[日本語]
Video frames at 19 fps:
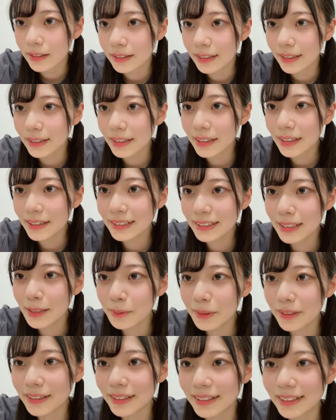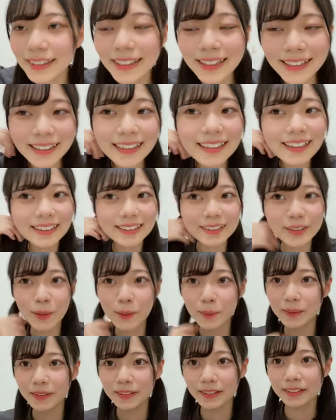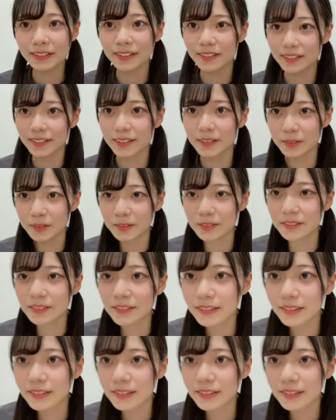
なんで関西弁なんえ関西弁だったありよ